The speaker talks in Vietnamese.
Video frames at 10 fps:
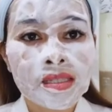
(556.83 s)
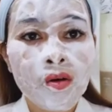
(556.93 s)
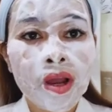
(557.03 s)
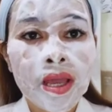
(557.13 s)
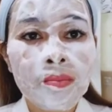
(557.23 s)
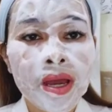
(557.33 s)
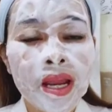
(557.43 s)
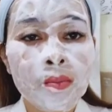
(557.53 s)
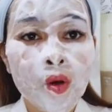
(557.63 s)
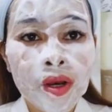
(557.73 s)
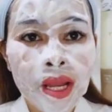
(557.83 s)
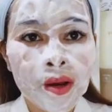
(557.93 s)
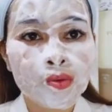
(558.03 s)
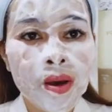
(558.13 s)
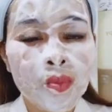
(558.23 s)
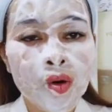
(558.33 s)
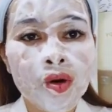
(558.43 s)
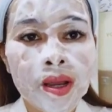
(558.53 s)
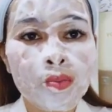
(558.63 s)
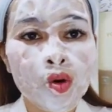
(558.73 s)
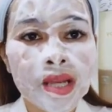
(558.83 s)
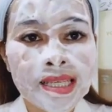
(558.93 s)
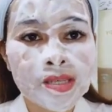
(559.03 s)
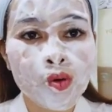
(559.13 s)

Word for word: sau khi mà đã bôi đều toàn bộ cái bột